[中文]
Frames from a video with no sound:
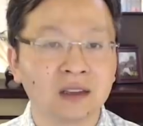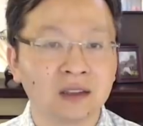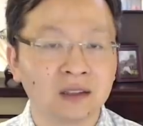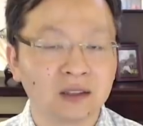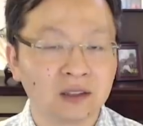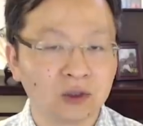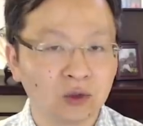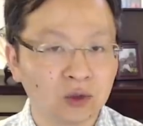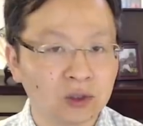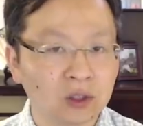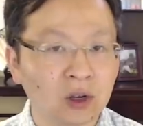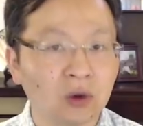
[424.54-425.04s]

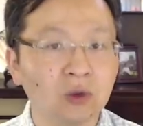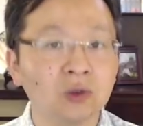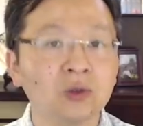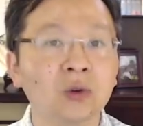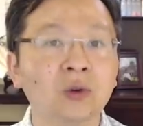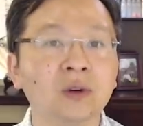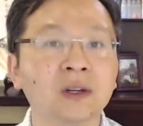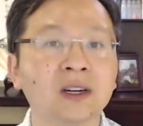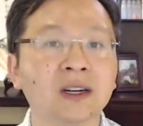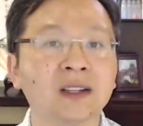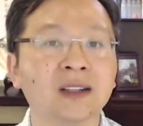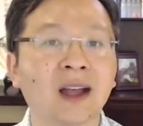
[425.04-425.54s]
去投
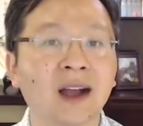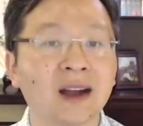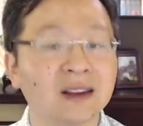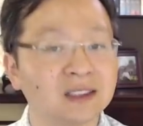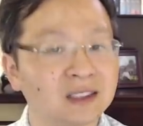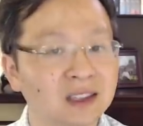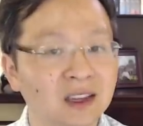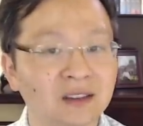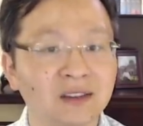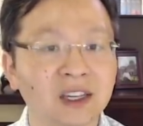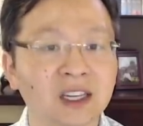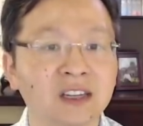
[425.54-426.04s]
共和
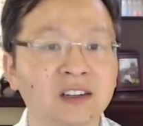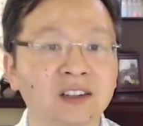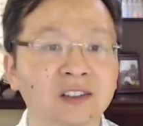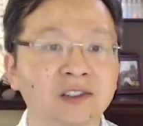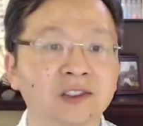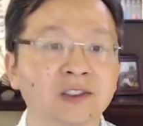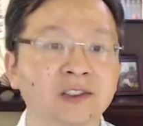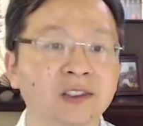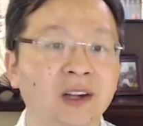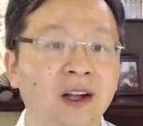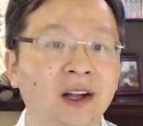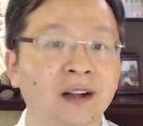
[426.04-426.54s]
党也未可
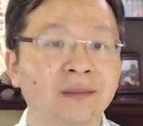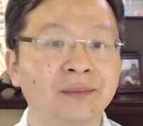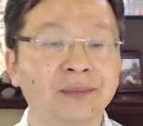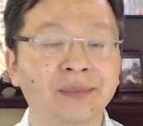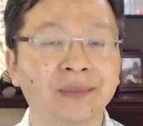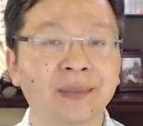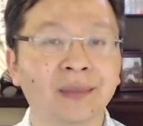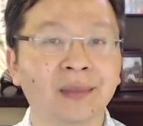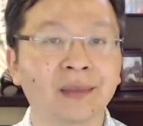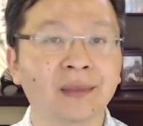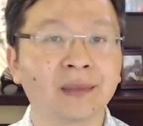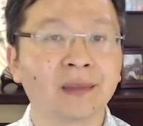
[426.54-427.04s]
知啊？
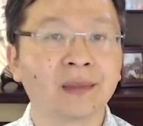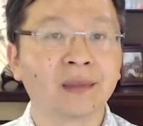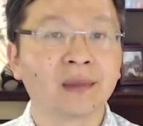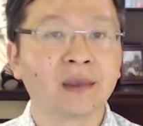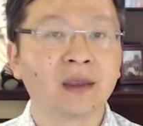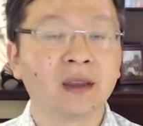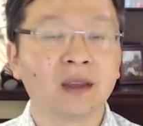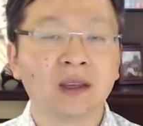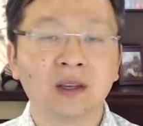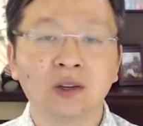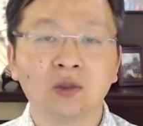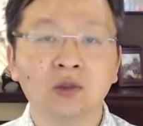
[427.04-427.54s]

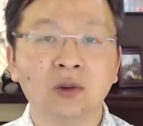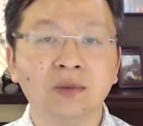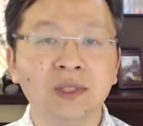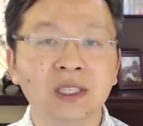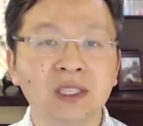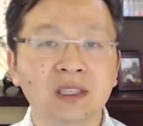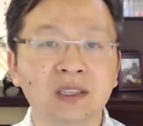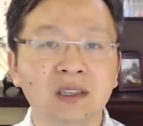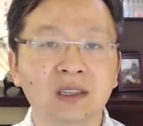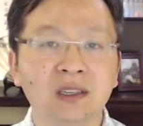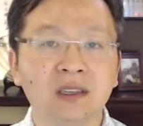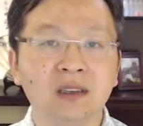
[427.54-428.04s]
我们
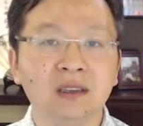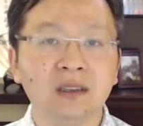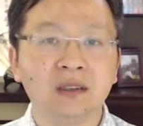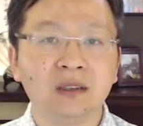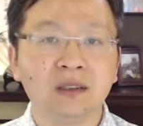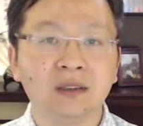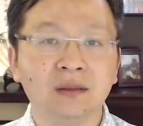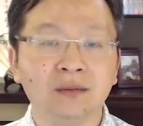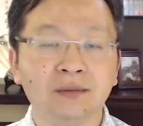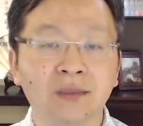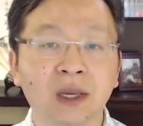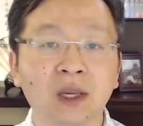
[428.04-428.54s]

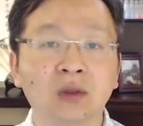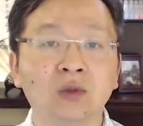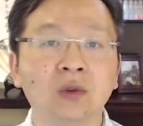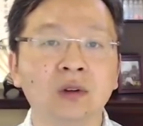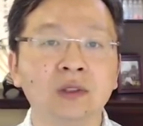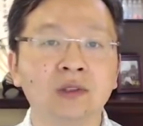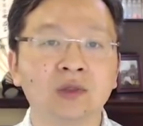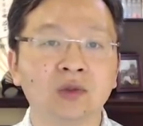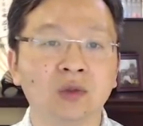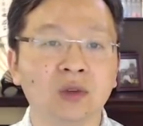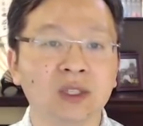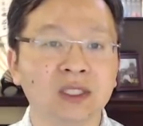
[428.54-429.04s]
以美
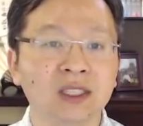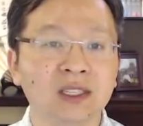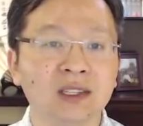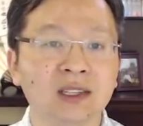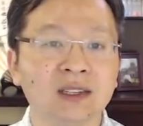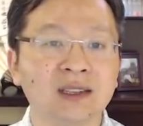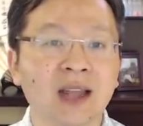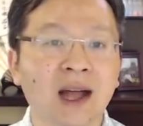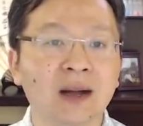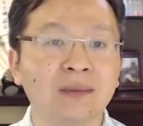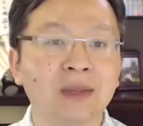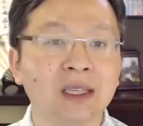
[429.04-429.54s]
国左翼
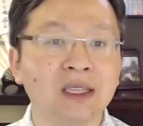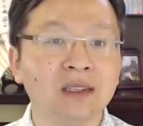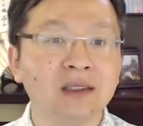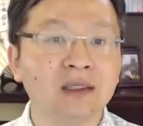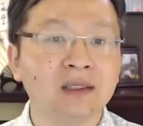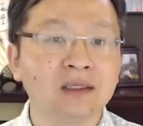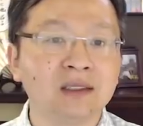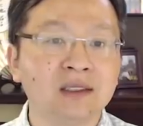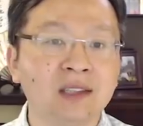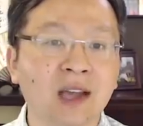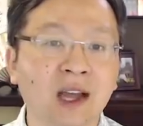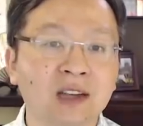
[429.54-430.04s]
的大本
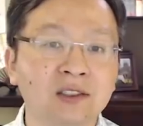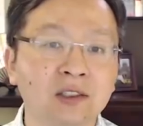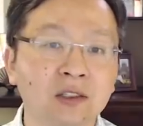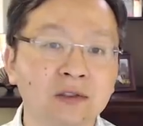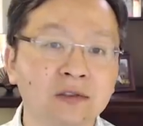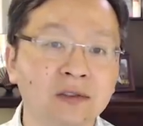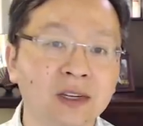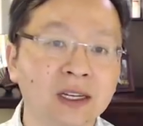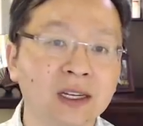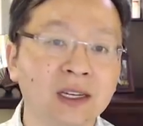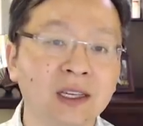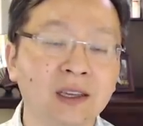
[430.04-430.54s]
营加州
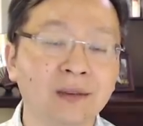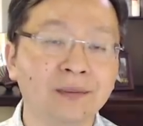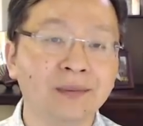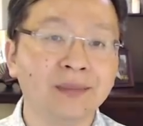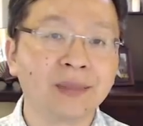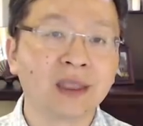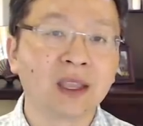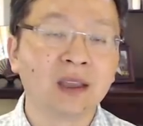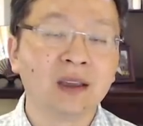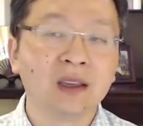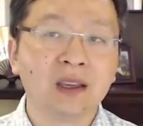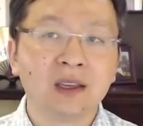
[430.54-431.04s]
为例，
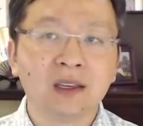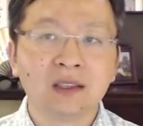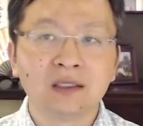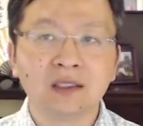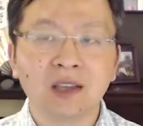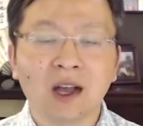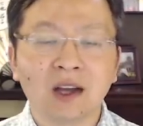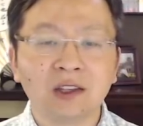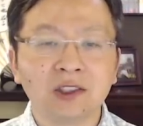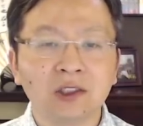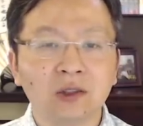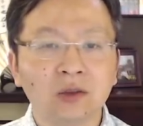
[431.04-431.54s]

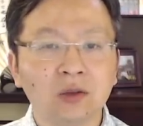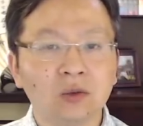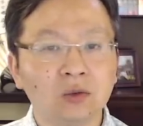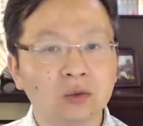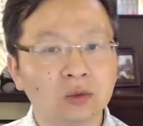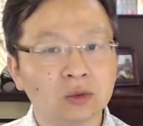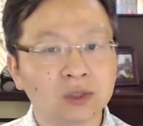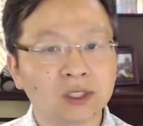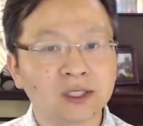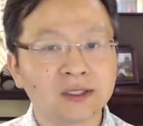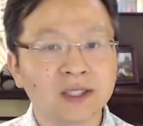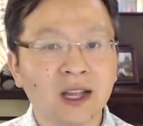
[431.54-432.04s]
加州
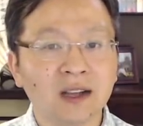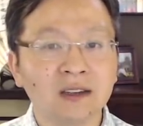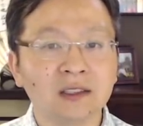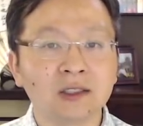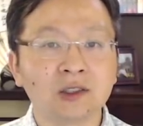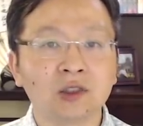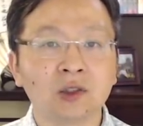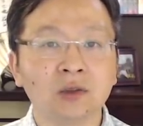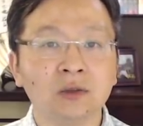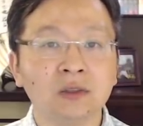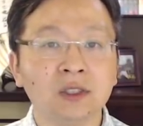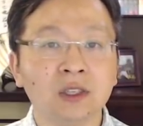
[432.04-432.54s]
五十三
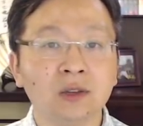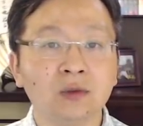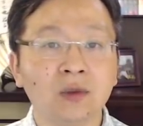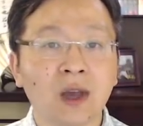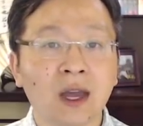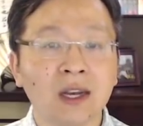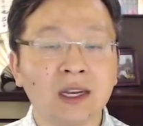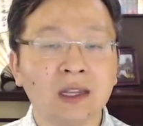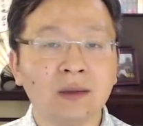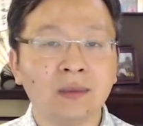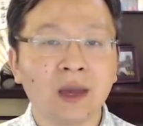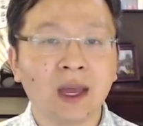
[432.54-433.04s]
个众议
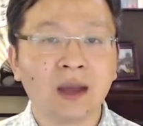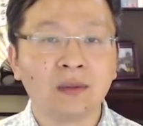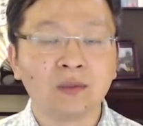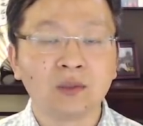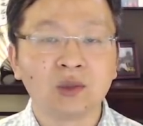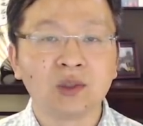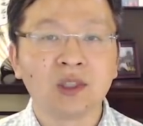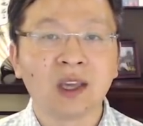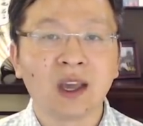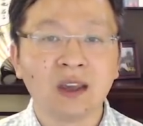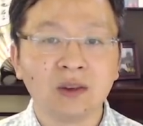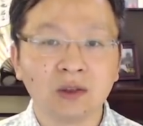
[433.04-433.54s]
员里面，
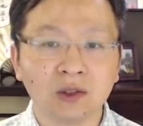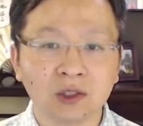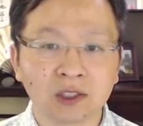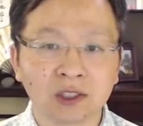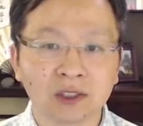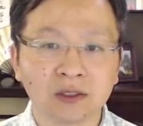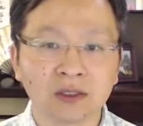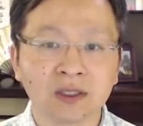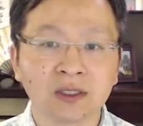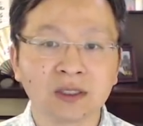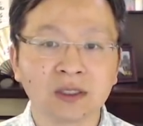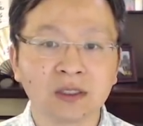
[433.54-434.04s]
目前有
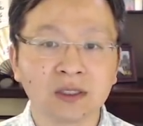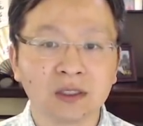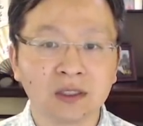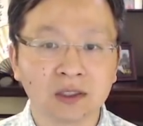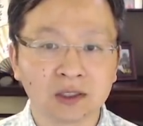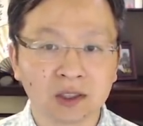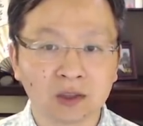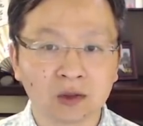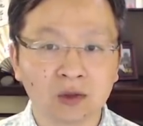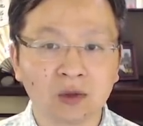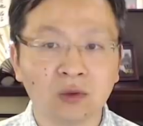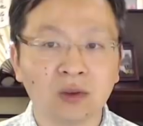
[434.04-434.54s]
十四个
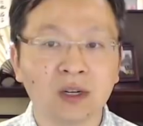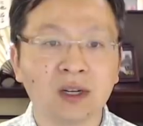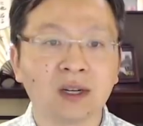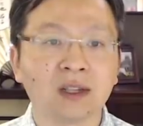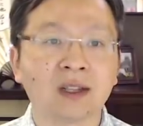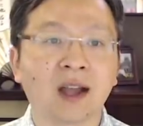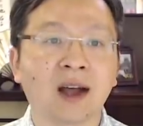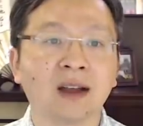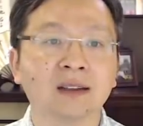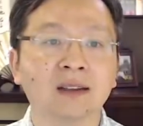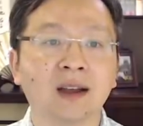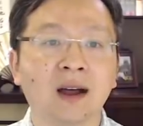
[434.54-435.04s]
是共和
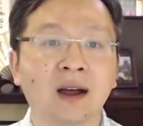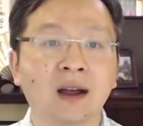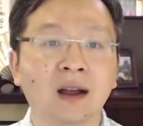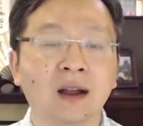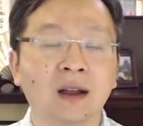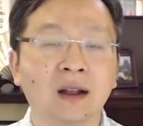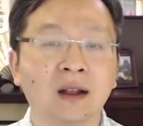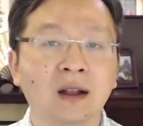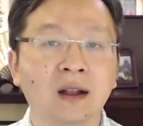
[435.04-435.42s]
党的。